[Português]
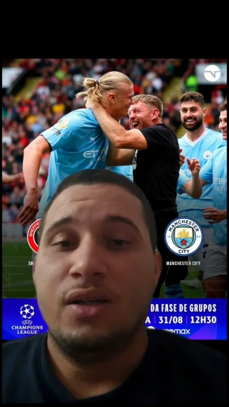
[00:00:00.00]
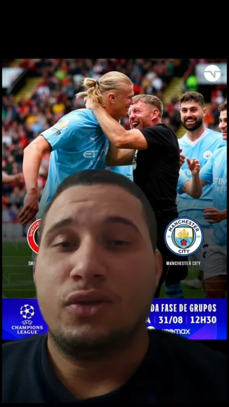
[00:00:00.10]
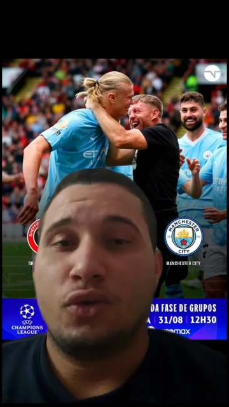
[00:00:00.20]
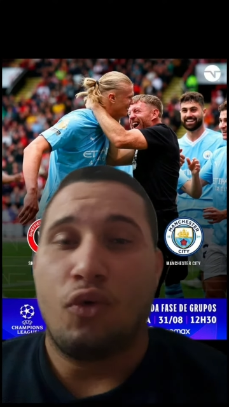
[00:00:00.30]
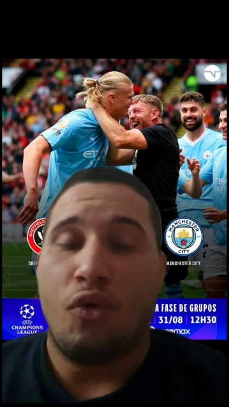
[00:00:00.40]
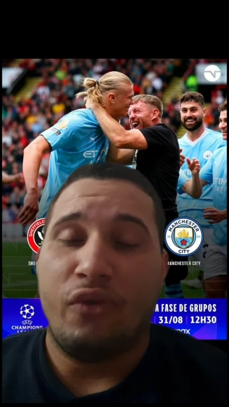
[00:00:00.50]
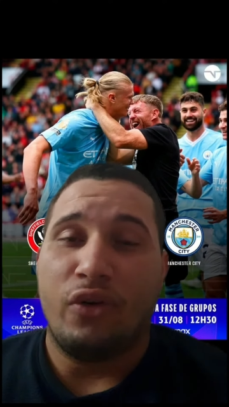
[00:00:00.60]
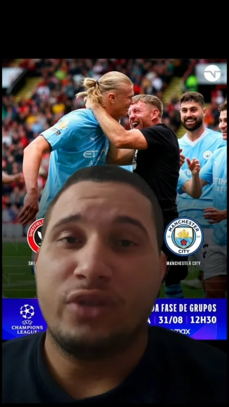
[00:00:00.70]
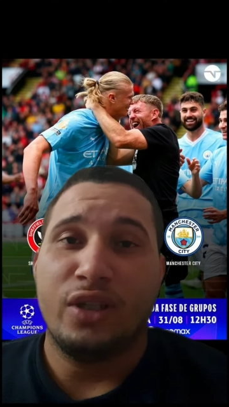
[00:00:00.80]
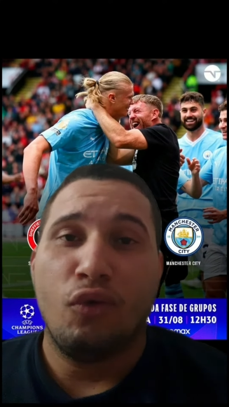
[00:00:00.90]
Tocou
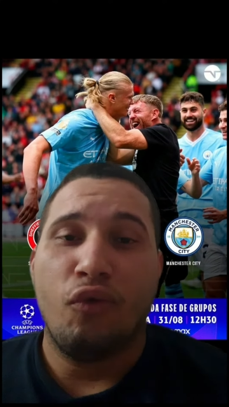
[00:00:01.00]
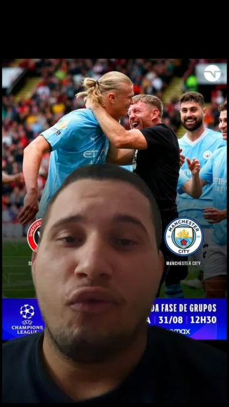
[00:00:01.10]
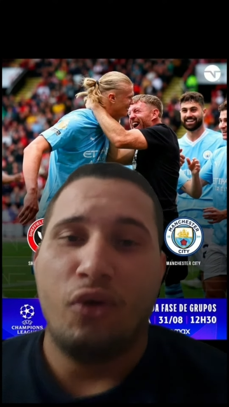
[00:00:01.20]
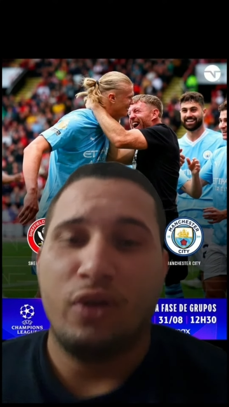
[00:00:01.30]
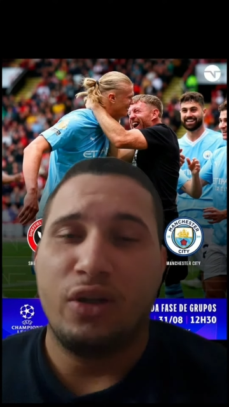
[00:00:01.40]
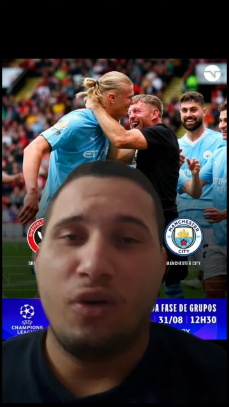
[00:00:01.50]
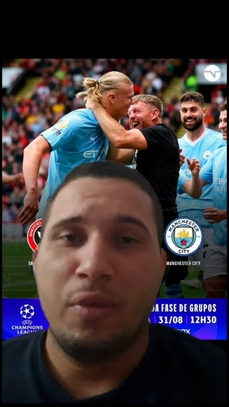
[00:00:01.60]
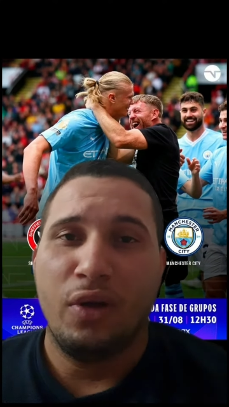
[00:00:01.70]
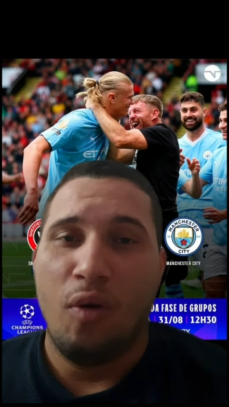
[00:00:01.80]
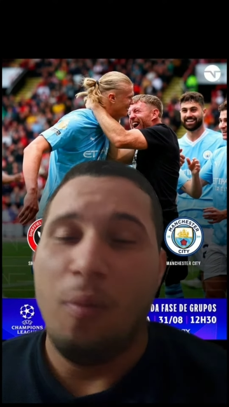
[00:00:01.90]
voltando o Foden
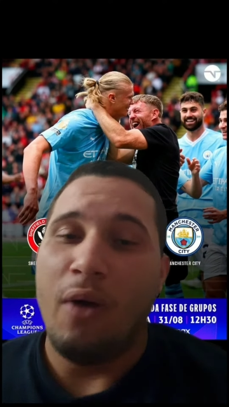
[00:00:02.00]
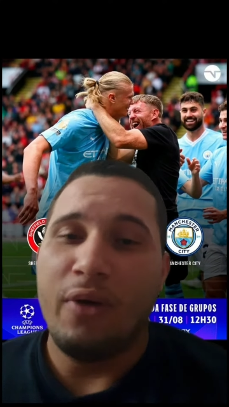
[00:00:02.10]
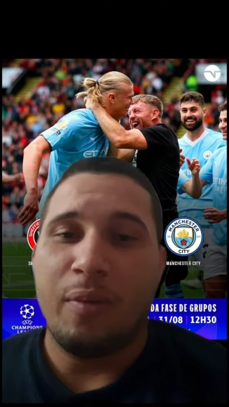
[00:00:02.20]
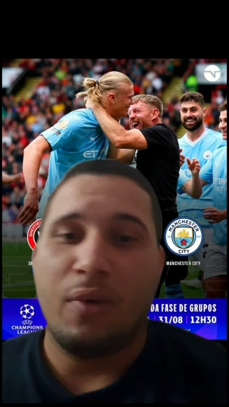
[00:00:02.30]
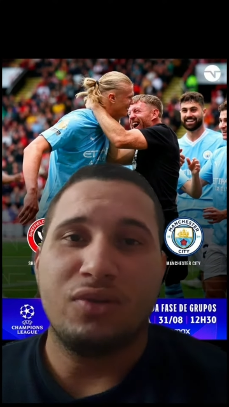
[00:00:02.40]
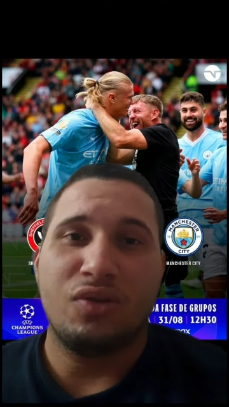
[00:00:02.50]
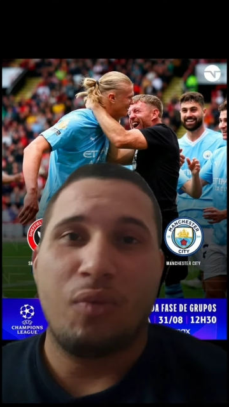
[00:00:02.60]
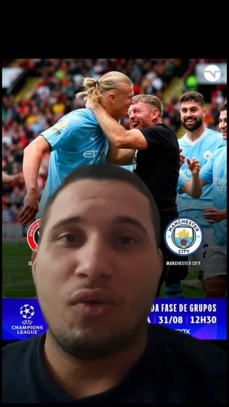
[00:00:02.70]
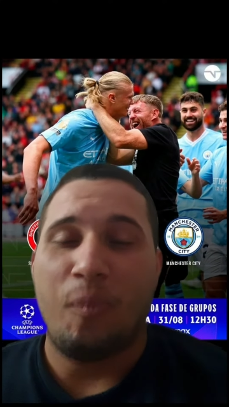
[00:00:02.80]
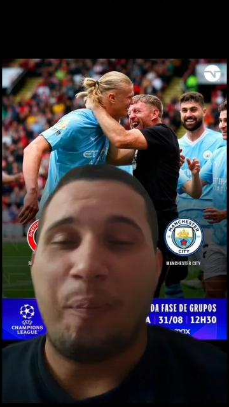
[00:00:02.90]
dominou mal e a bola
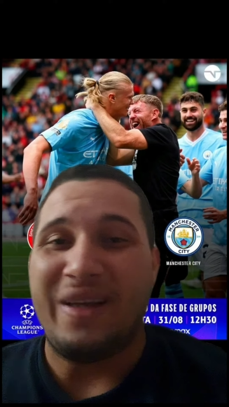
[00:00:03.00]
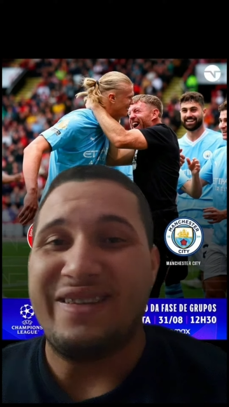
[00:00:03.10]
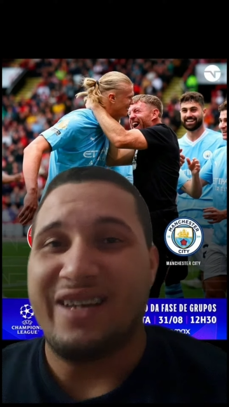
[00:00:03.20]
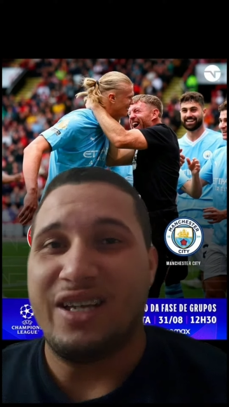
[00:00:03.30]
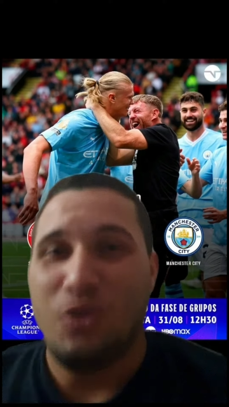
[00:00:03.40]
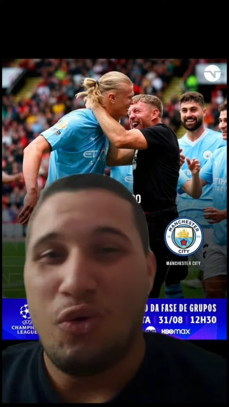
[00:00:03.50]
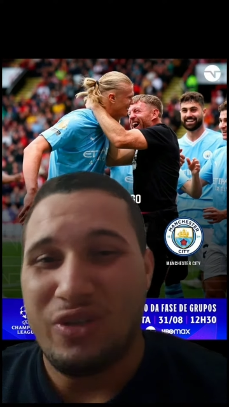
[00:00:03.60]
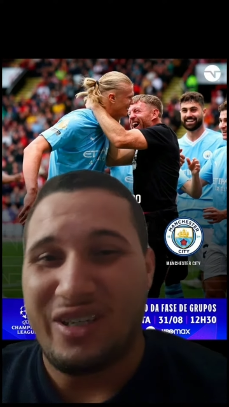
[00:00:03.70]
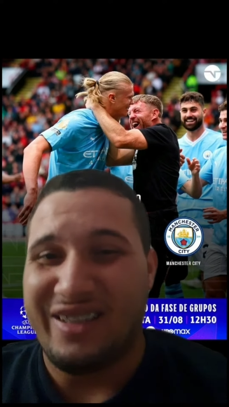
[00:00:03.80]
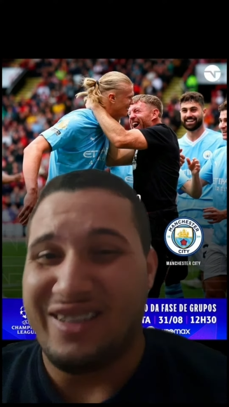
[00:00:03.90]
sobrou no pé esquerdo do
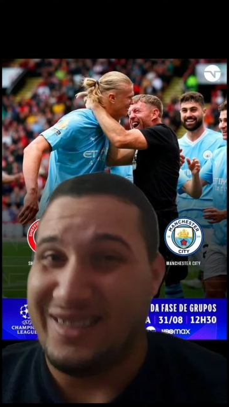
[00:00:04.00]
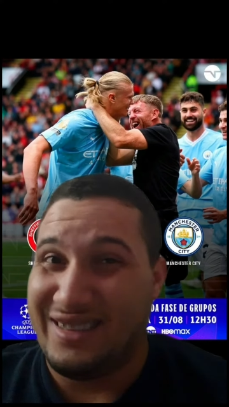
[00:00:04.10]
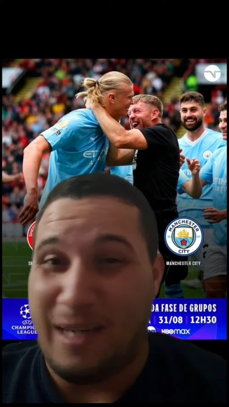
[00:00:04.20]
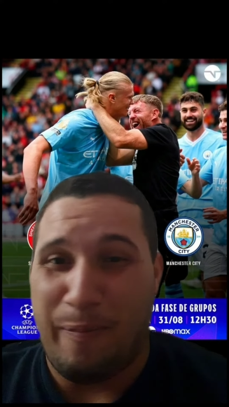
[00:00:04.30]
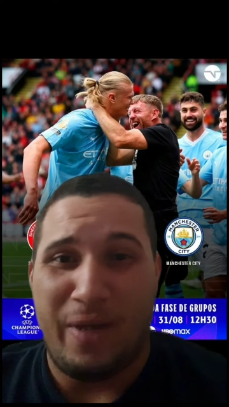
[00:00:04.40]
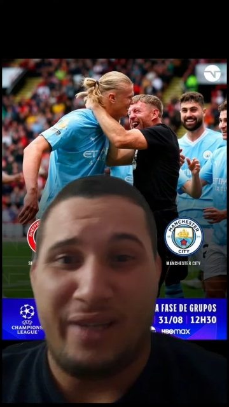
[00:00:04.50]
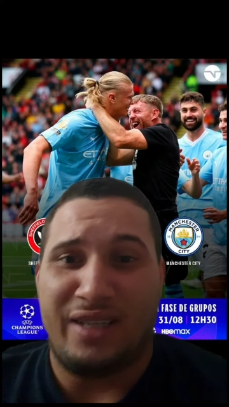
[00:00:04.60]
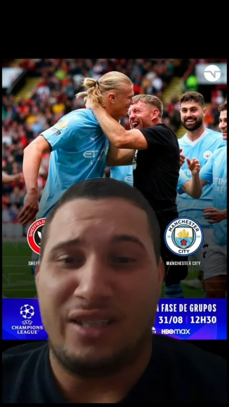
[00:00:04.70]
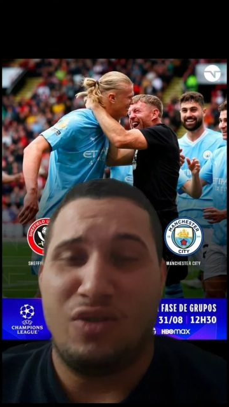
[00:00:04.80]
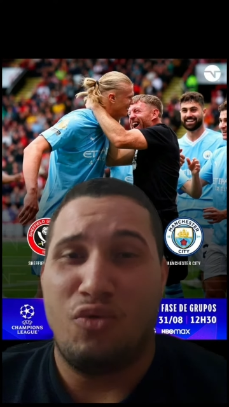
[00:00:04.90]
Rodri que dá uma
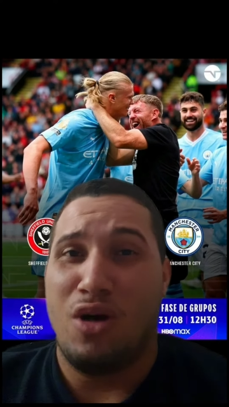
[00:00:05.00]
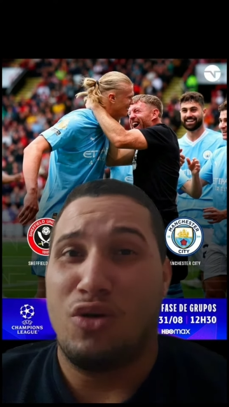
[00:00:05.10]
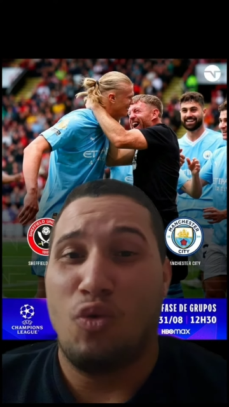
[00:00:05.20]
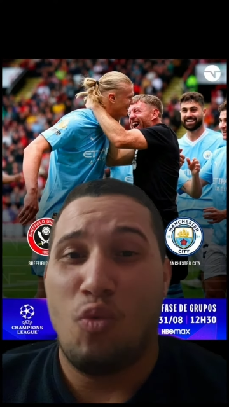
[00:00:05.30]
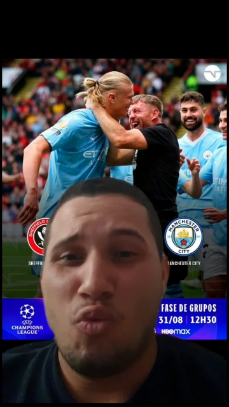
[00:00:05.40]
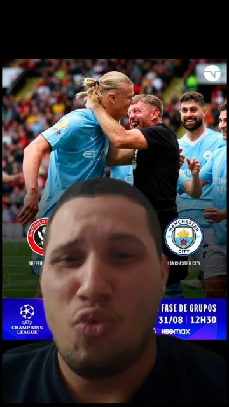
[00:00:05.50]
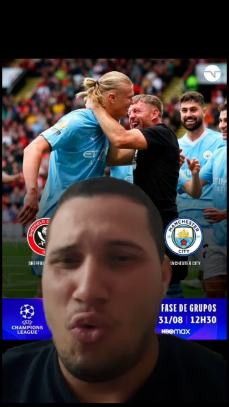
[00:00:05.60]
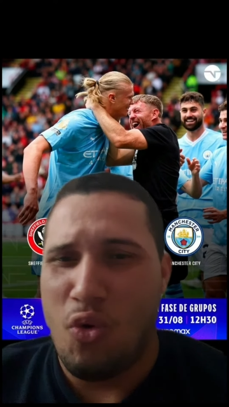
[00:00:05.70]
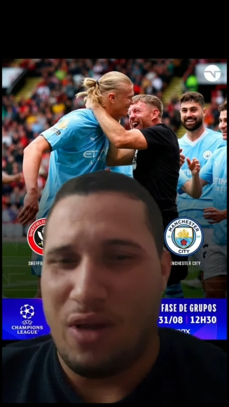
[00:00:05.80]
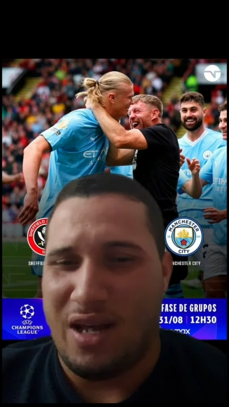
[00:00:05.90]
sapatada no ângulo, um
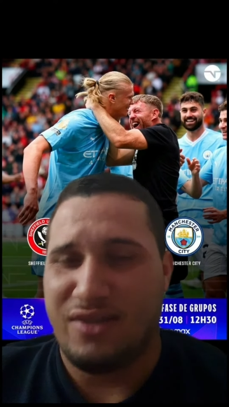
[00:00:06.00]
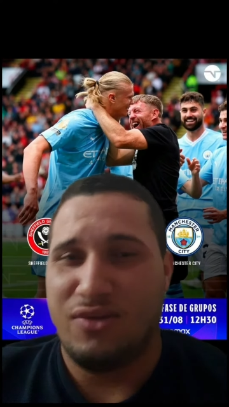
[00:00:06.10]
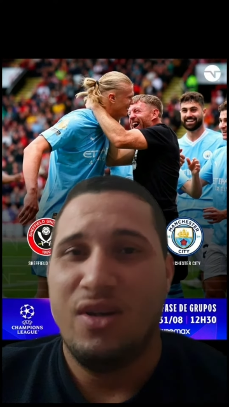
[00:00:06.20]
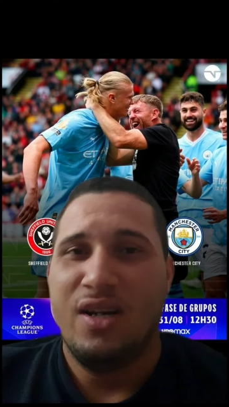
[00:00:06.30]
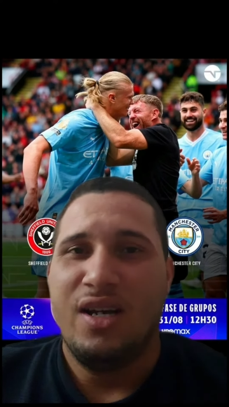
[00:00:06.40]
golaço